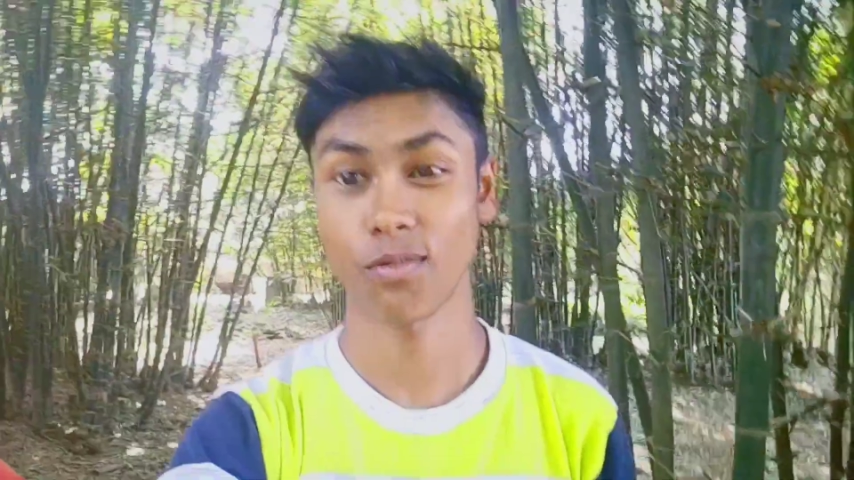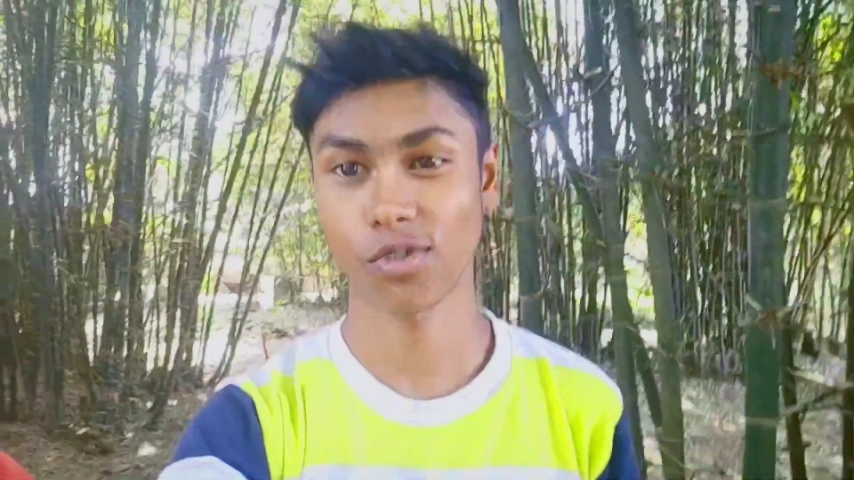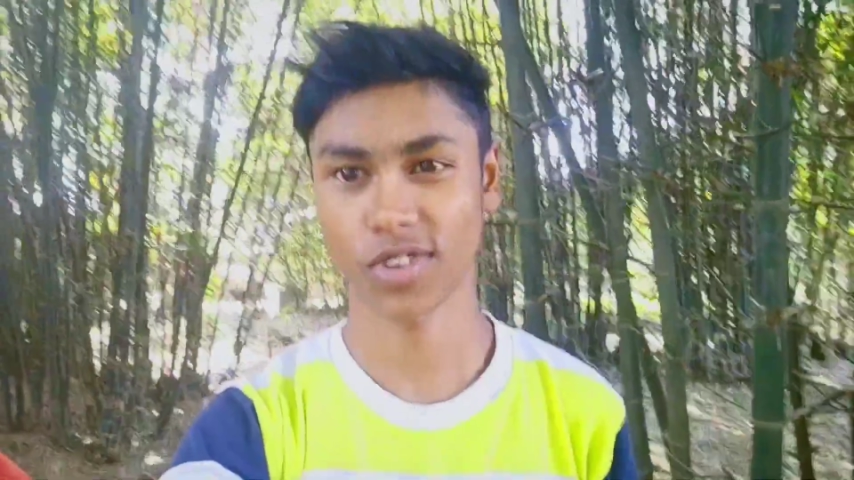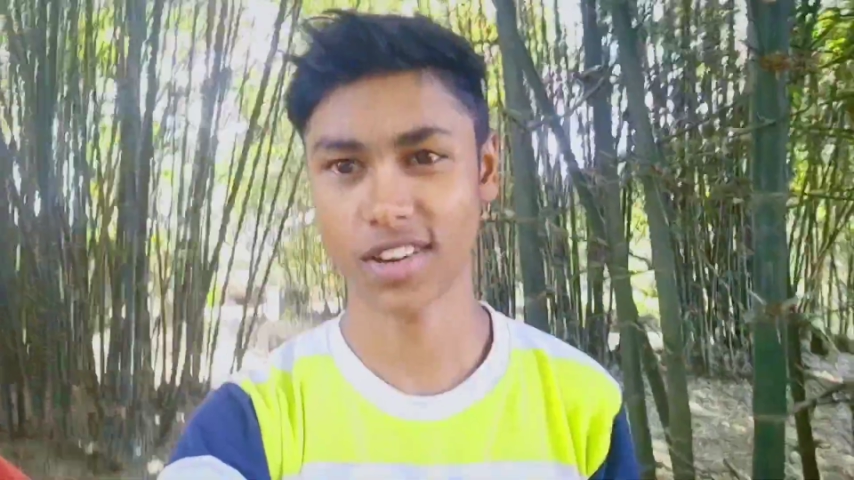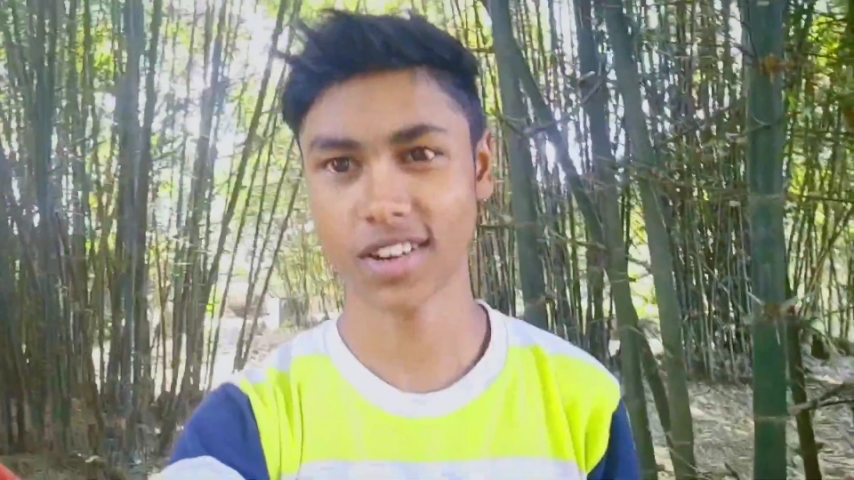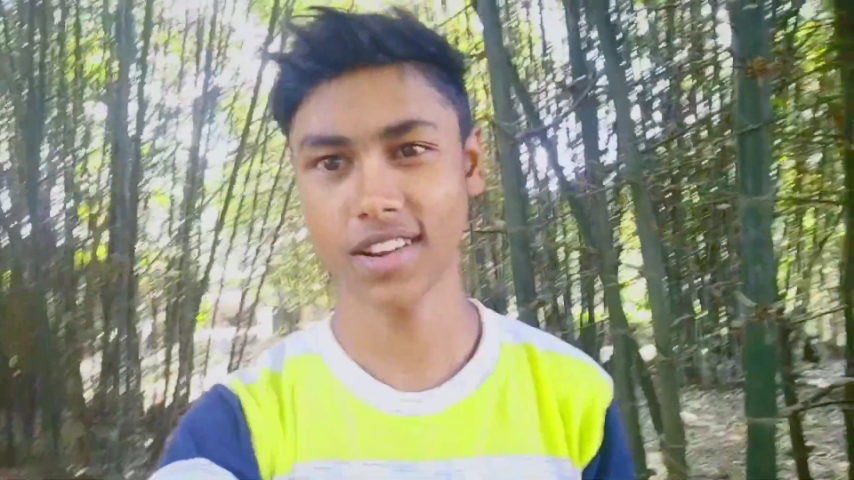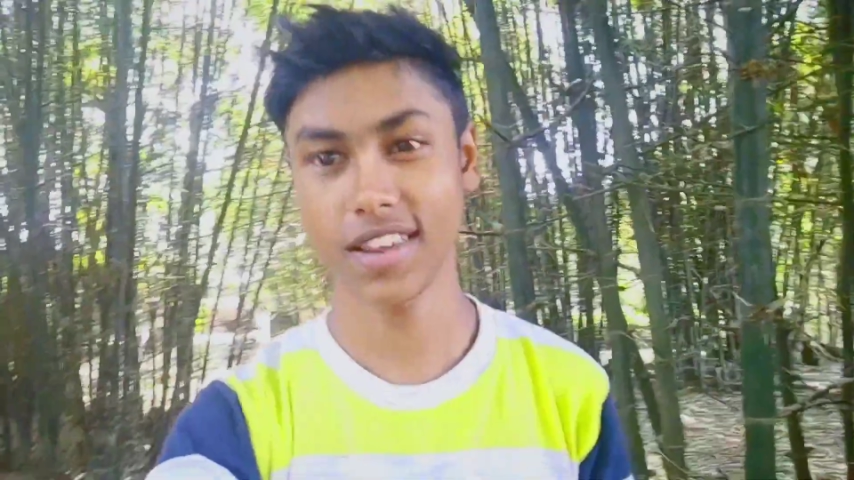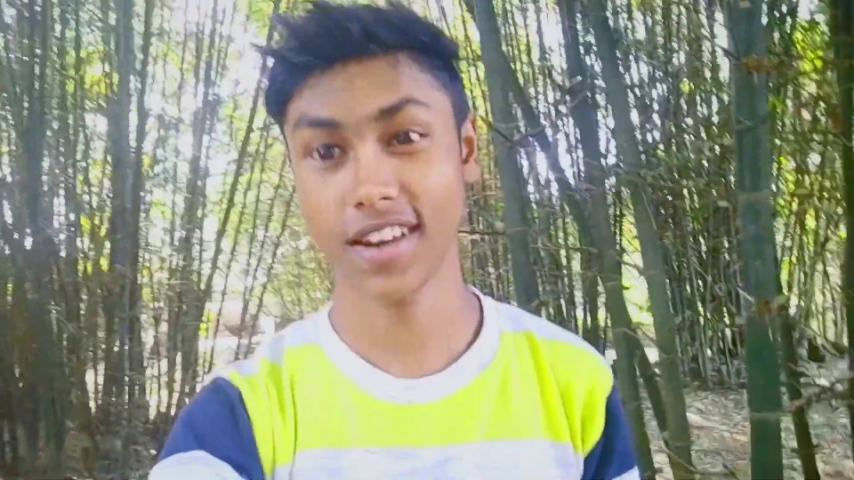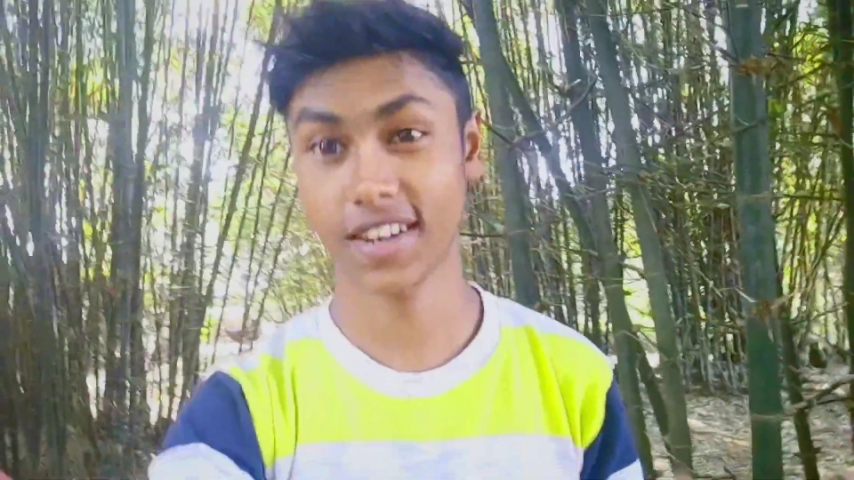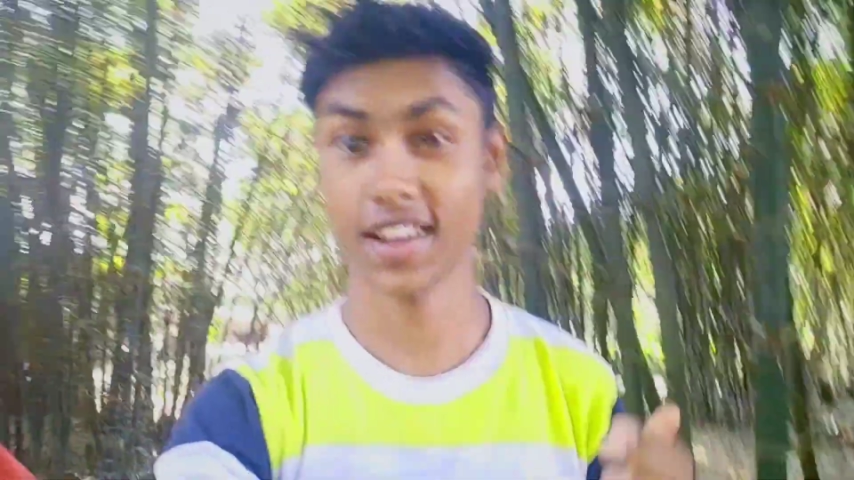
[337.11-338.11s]
বসাটা
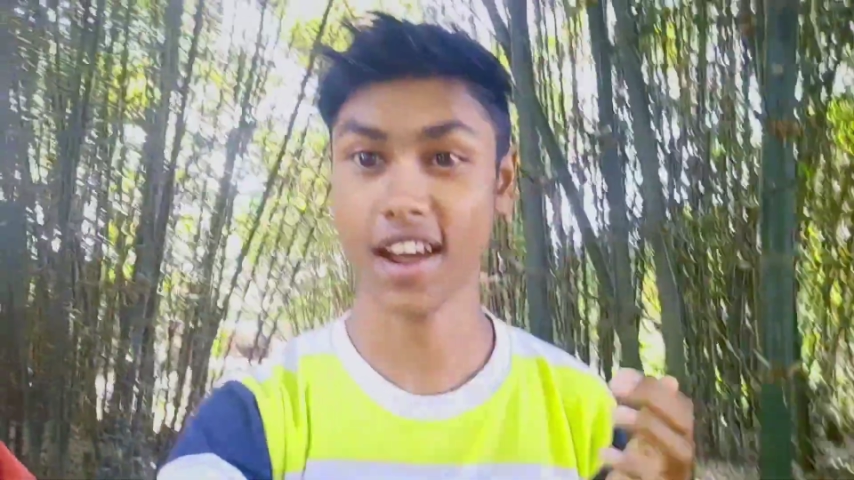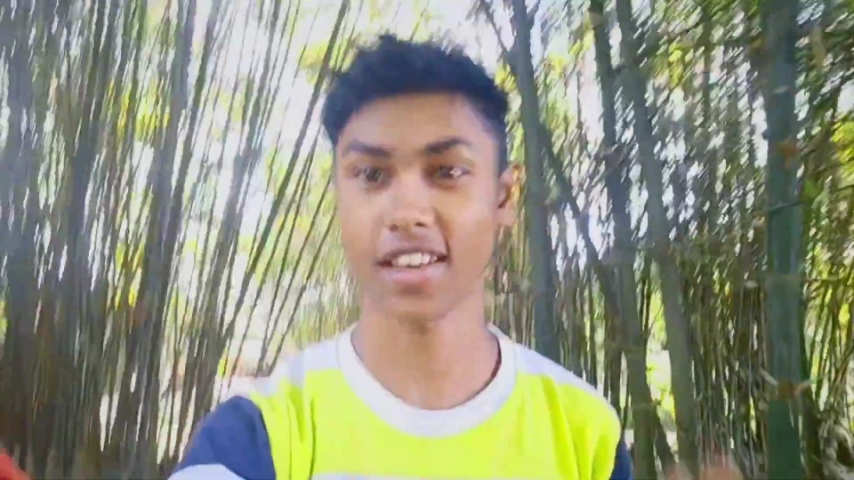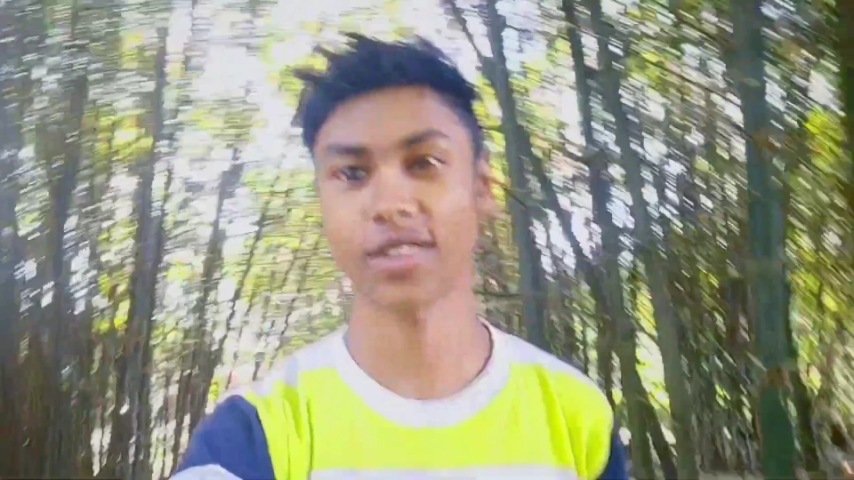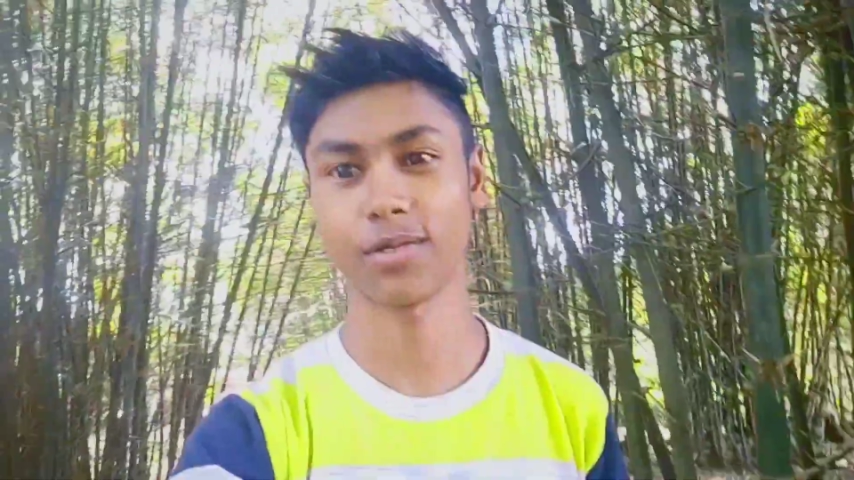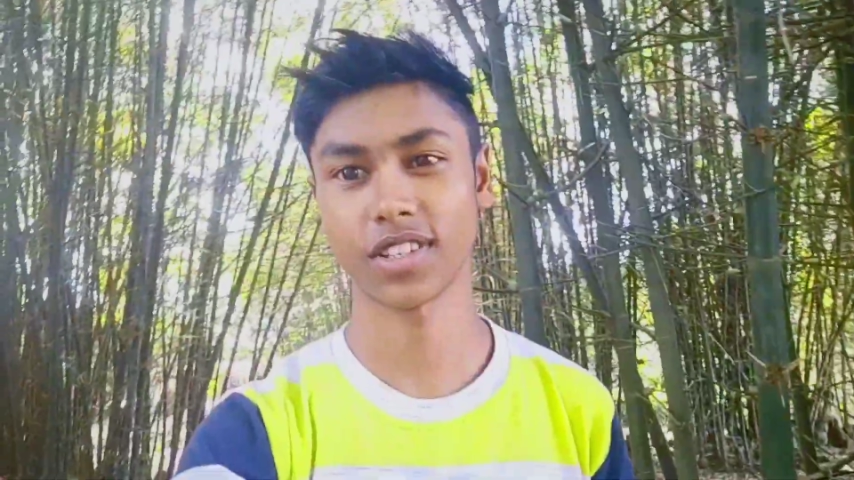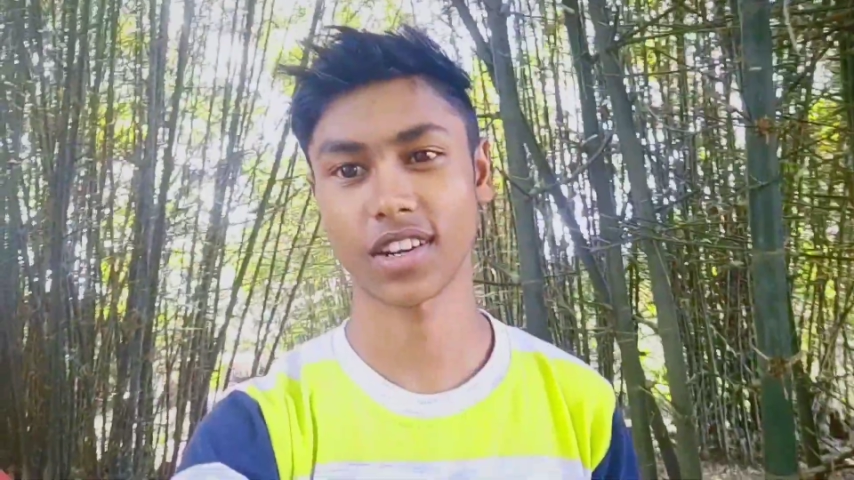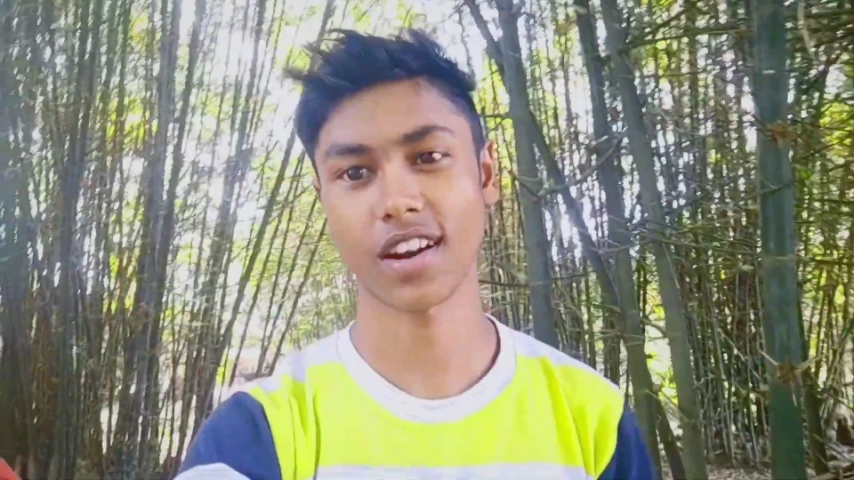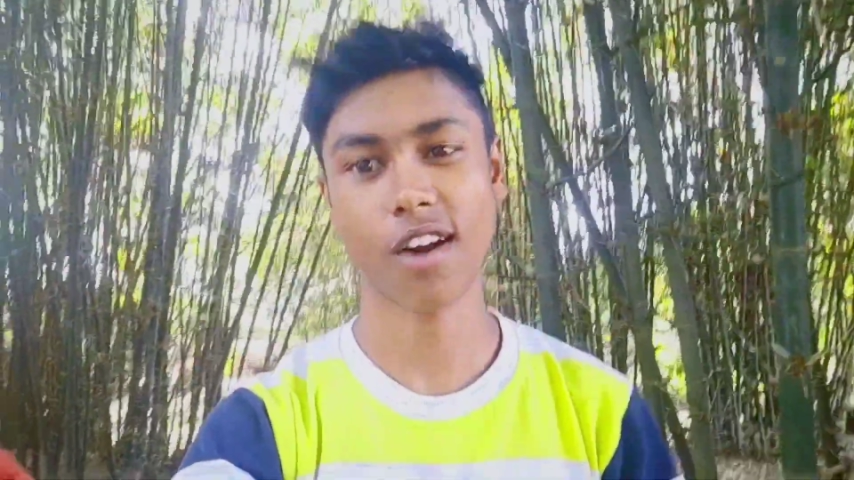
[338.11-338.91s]
একটাই আলাদা মজা